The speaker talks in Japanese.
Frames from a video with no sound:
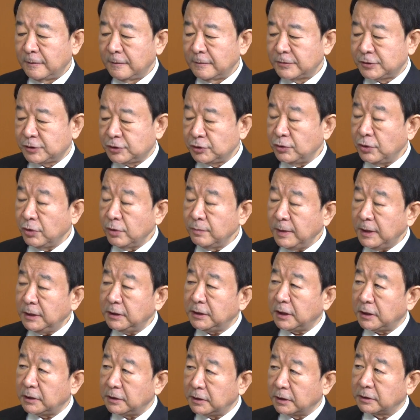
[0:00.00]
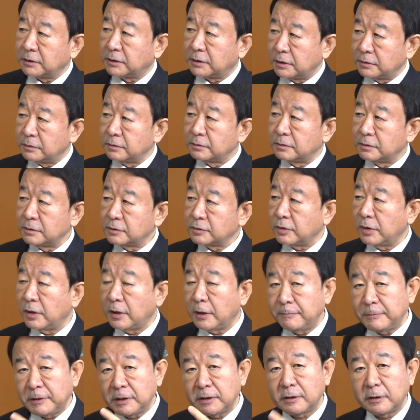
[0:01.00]
収容命題になってるこれ
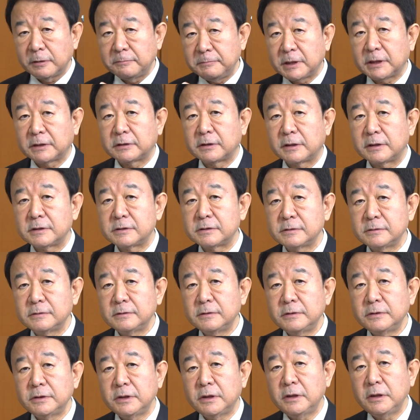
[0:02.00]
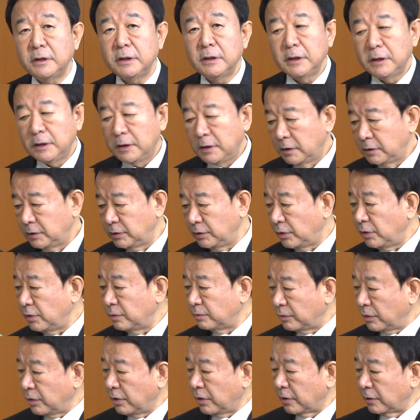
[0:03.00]
アメリカの見方です。で日
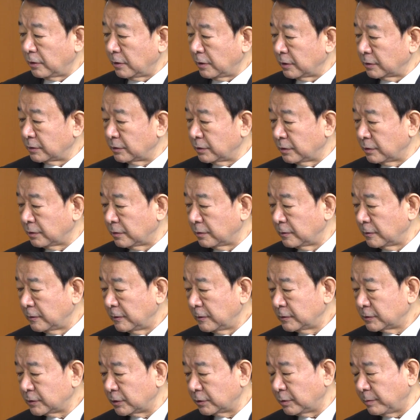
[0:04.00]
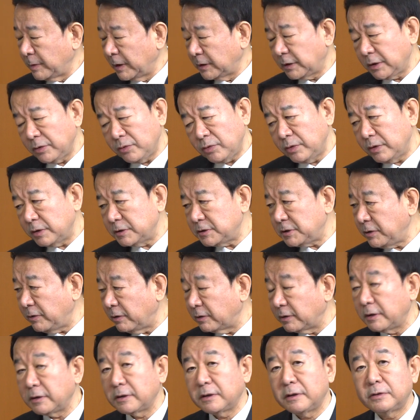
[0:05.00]
本もあのそれと全く同じで
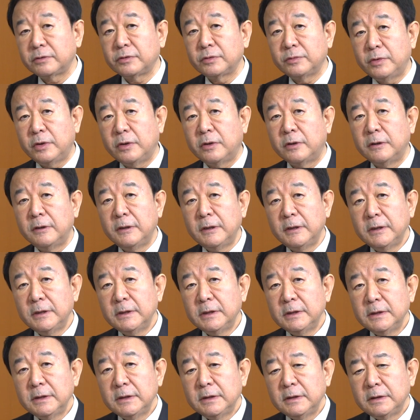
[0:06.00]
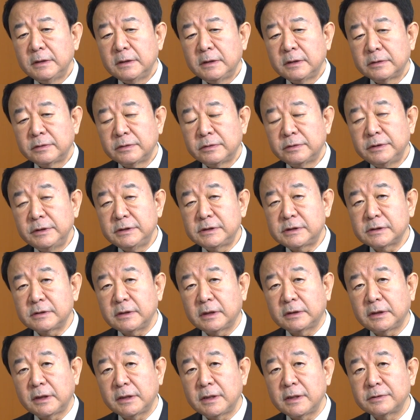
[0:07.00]
はないけれどもあのリスク
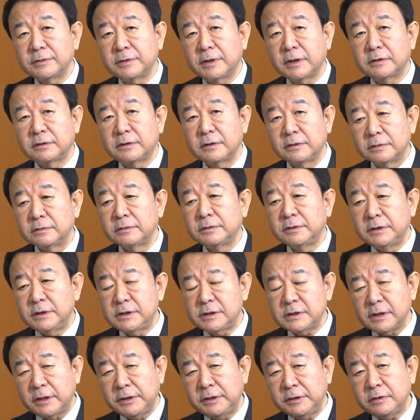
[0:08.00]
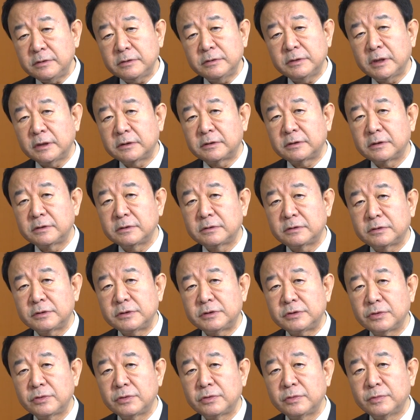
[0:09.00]
が高くなってるリスクが低くなってるって
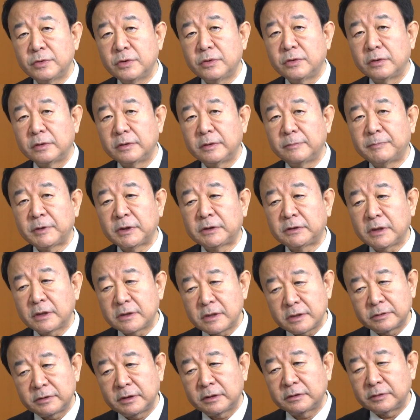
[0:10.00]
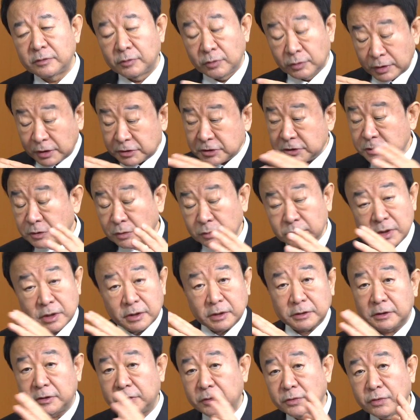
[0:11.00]
人よりもやっぱ高くなって同じ人の
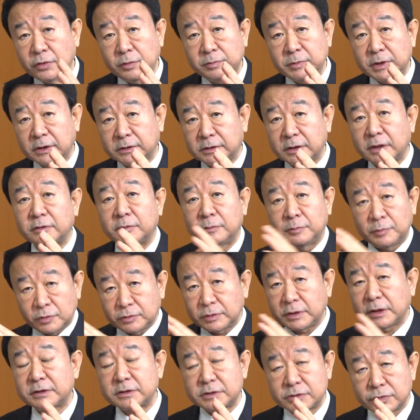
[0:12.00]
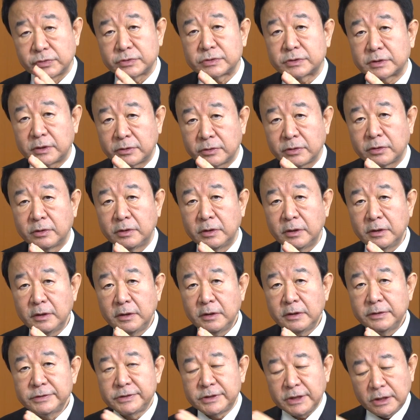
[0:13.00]
中で両方見方ある僕だってそうですけど
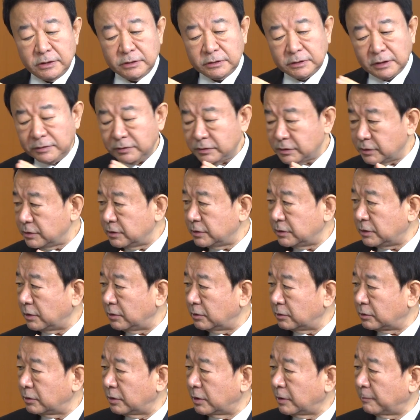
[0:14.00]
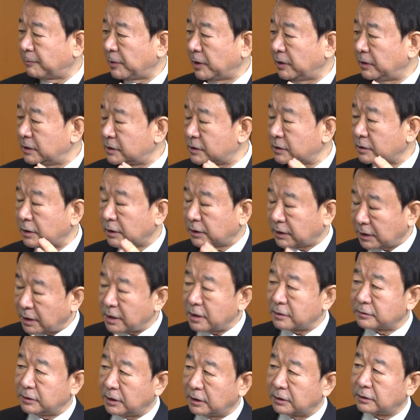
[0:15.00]
全体を通じてるとやっぱりリスクが
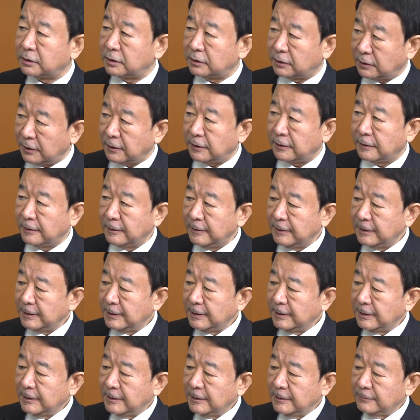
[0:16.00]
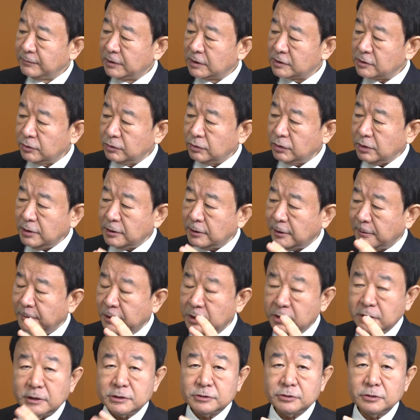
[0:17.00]
高くなっててでその時に
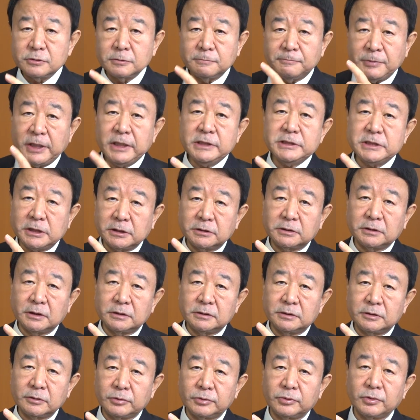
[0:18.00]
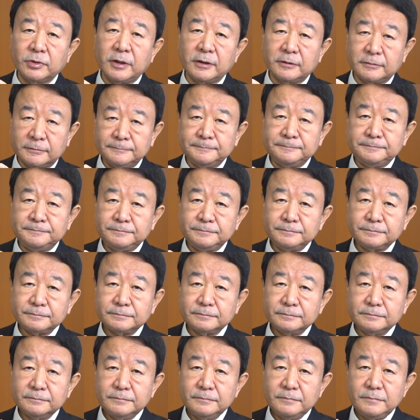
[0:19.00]
アメリカ一つバレちゃったってことがある。
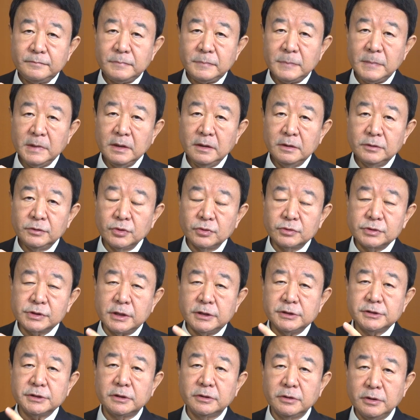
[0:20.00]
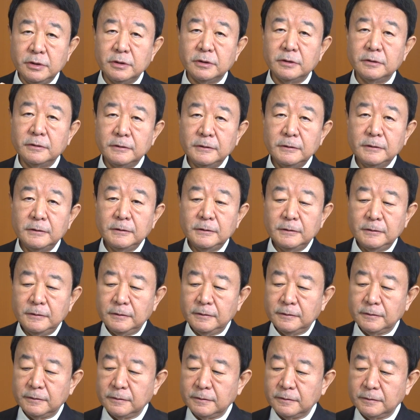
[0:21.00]
はい、独裁者の
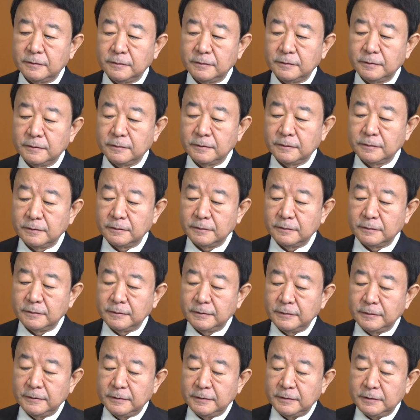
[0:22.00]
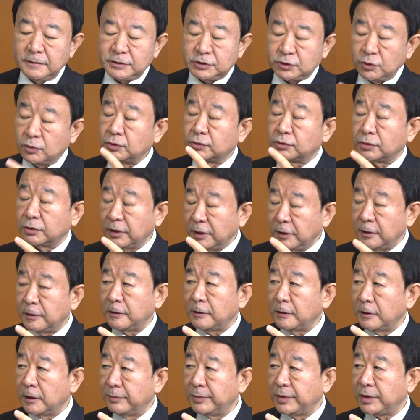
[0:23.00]
一言
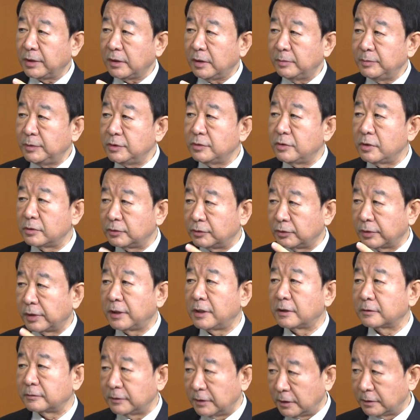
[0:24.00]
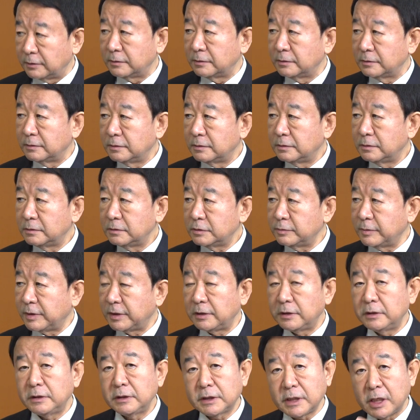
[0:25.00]
でアメリカは身動き取れなくなるつま
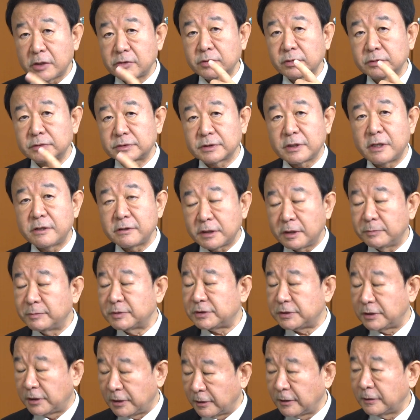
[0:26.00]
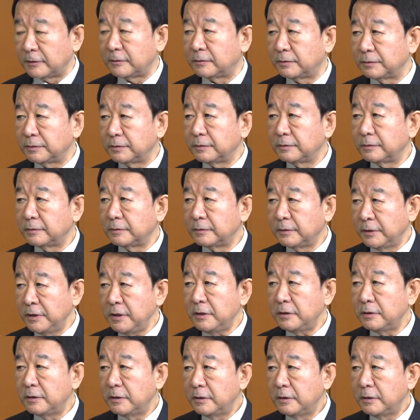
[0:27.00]
り核を使うかもしれないと、ね、